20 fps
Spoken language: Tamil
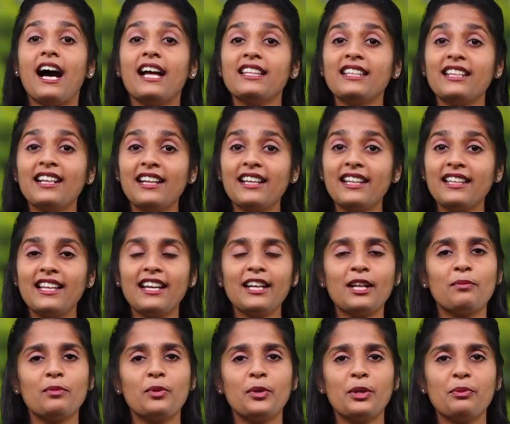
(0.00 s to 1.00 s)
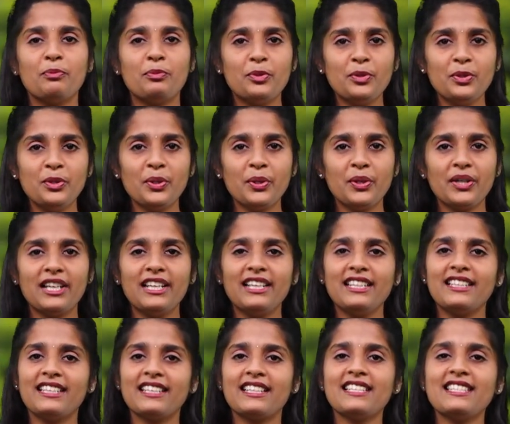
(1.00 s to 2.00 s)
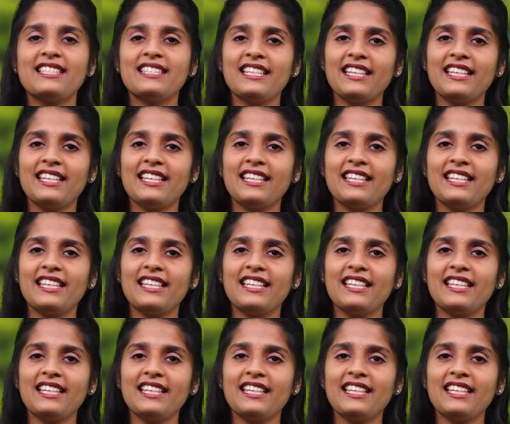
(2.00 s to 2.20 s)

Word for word: அதனால தான் நம்மளுடைய முன்னோர்கள் இதுக்கு